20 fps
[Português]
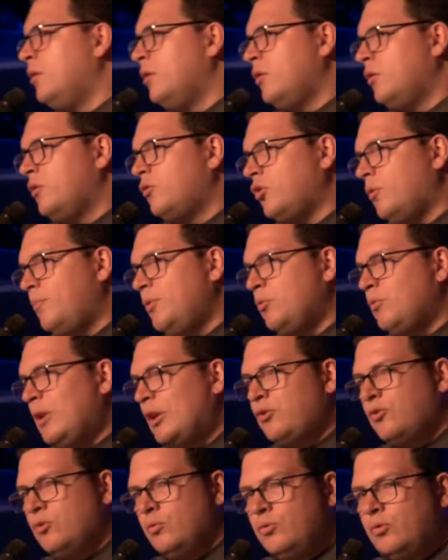sobre um
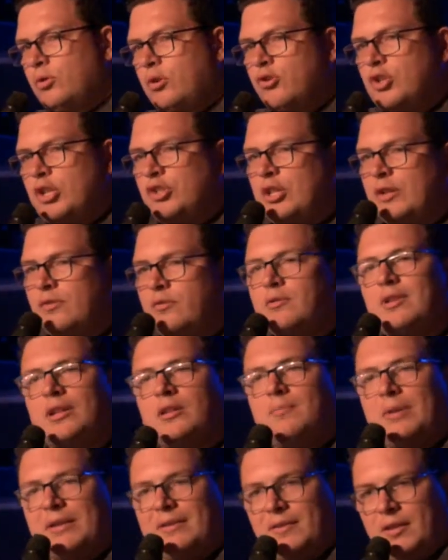assunto que eu já tinha
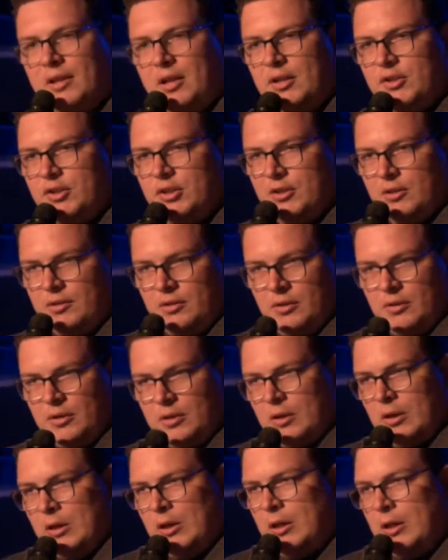estudado bastante,
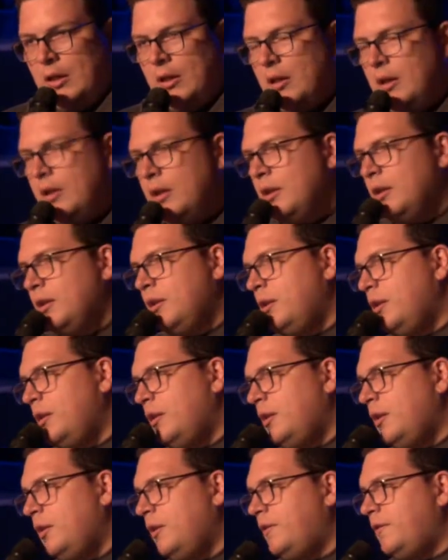
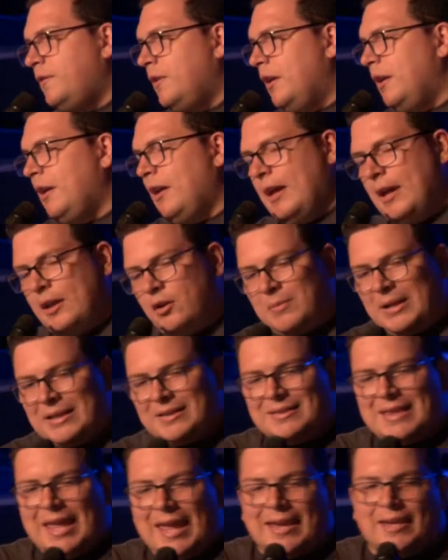e era uma
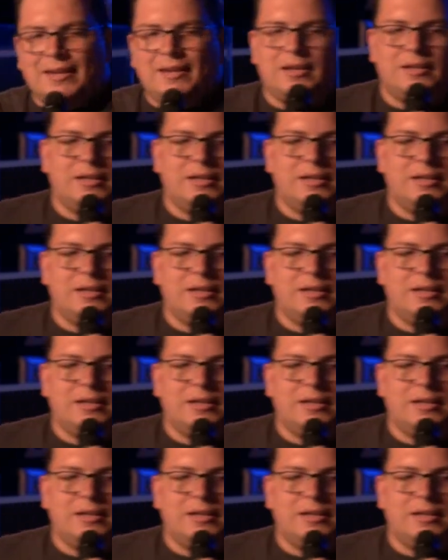técnica,